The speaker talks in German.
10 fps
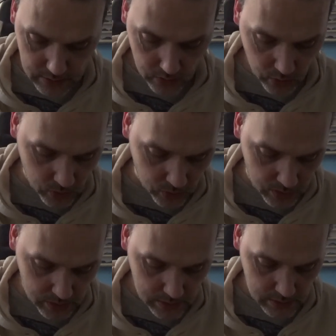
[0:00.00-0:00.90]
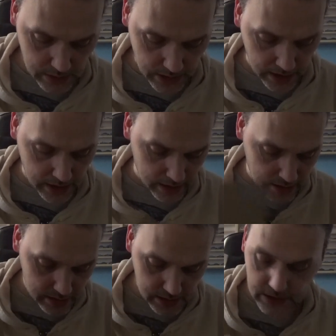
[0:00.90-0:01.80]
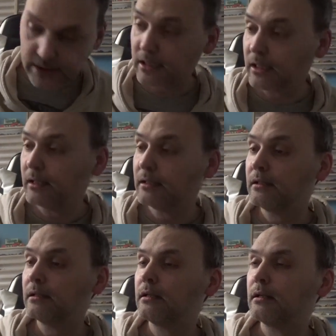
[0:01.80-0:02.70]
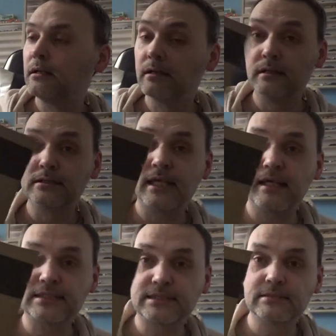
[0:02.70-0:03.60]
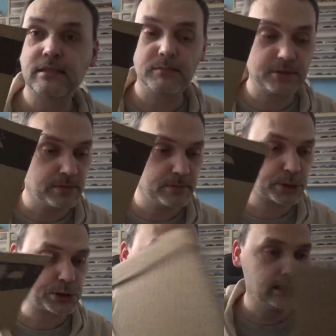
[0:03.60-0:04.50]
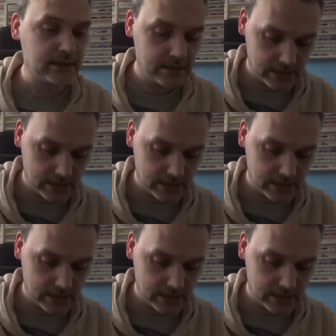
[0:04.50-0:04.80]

Oh. Ha. Hier. Das habe ich mir bestellt